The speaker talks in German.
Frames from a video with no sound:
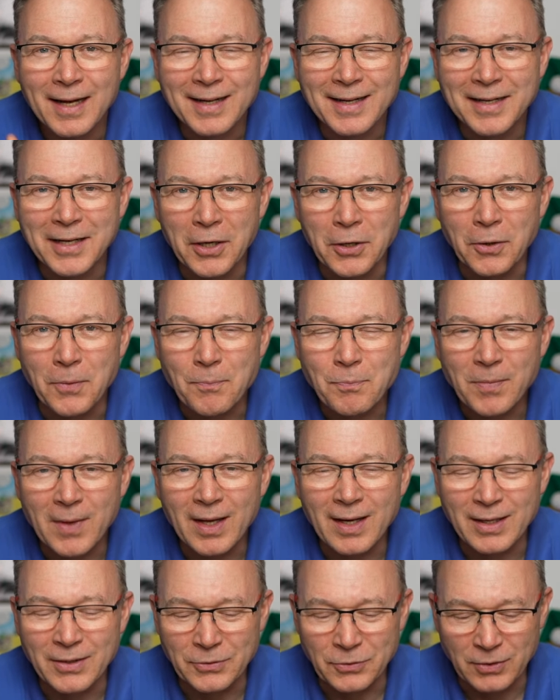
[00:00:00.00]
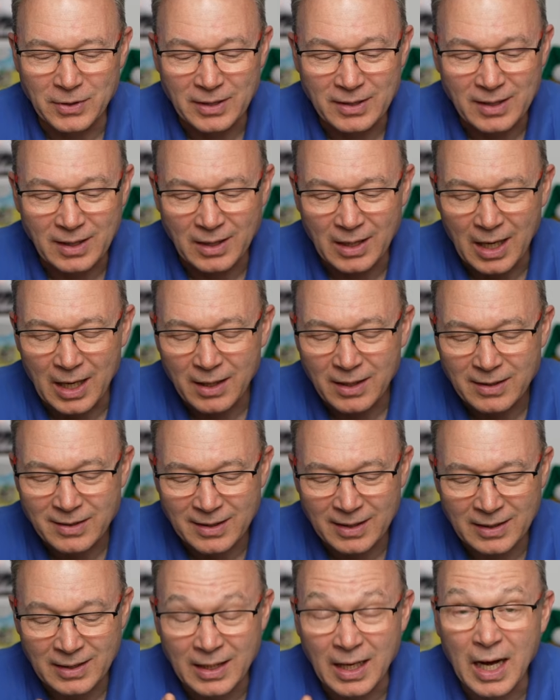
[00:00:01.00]
Genau. Also die
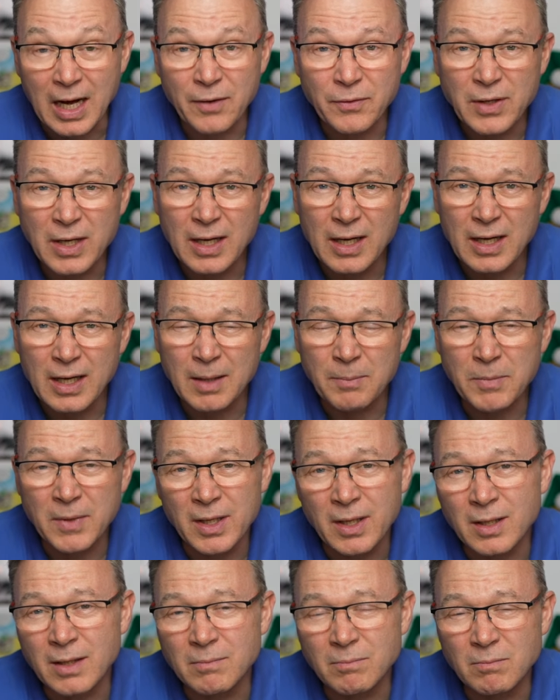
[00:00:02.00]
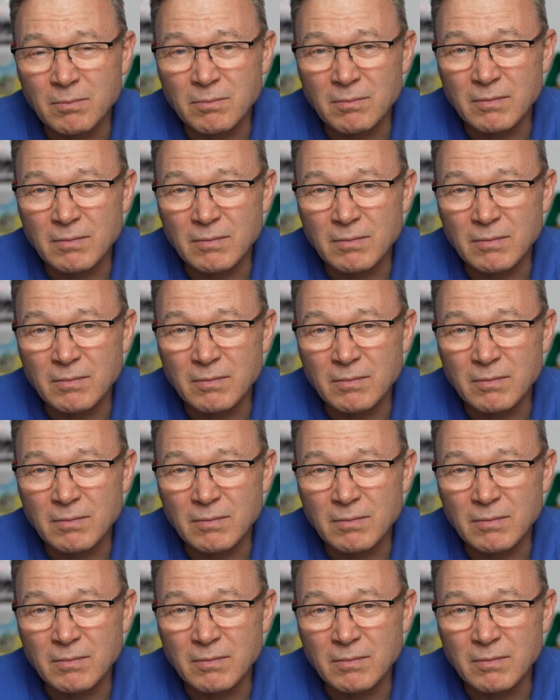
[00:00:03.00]
Skandinavier haben da